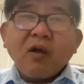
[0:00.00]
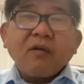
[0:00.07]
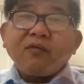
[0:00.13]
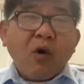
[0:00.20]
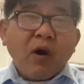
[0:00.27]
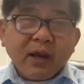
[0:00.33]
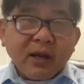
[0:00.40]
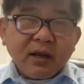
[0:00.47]

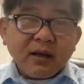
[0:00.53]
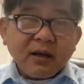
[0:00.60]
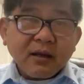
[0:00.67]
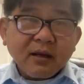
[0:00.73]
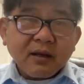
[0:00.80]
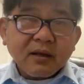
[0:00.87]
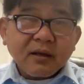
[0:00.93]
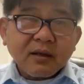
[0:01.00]
nói vô ích
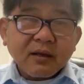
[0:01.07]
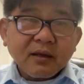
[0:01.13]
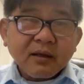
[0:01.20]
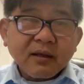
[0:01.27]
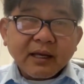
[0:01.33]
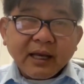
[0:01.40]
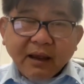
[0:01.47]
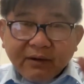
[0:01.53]

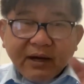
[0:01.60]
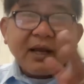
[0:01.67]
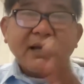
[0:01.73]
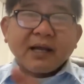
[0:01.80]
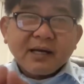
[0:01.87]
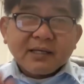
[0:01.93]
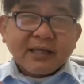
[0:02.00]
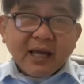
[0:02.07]
cái vấn
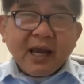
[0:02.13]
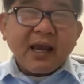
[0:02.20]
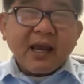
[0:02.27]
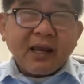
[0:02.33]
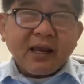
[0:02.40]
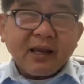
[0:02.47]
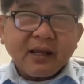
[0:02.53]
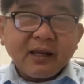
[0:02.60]
đề cơ
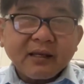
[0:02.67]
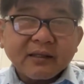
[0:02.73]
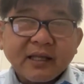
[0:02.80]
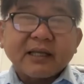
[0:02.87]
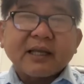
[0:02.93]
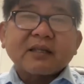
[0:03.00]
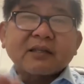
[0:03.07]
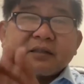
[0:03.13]
chế
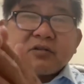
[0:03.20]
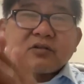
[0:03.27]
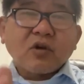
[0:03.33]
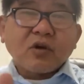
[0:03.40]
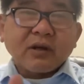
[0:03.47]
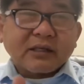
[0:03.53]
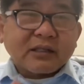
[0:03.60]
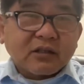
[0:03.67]
thành ra tôi,
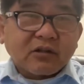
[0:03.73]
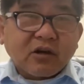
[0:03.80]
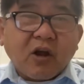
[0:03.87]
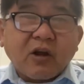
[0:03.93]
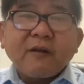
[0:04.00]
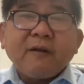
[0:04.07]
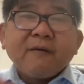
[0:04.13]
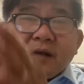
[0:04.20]
tôi, như tôi
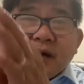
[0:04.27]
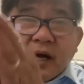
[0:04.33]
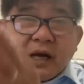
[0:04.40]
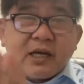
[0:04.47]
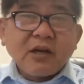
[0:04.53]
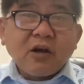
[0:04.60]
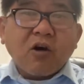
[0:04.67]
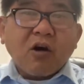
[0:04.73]
nói
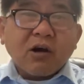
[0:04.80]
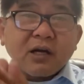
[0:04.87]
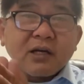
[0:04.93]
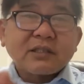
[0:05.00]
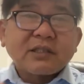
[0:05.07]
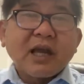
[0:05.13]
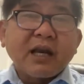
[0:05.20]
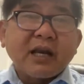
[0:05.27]
khi nó có
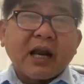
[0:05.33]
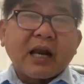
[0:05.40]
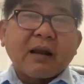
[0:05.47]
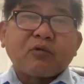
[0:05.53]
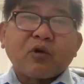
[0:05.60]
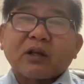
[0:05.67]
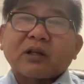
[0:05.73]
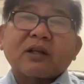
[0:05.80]
cơ chế để
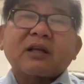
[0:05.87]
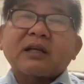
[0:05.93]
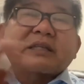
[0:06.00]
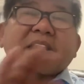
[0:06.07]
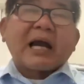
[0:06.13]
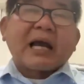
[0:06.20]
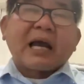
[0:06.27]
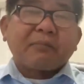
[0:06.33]
làm luật
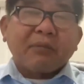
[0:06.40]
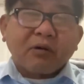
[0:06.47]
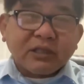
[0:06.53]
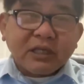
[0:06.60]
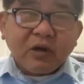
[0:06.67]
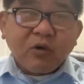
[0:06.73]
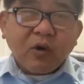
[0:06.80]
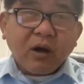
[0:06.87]
chẳng cần
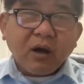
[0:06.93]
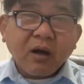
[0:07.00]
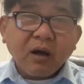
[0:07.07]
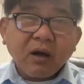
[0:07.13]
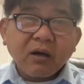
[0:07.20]
báo chí luôn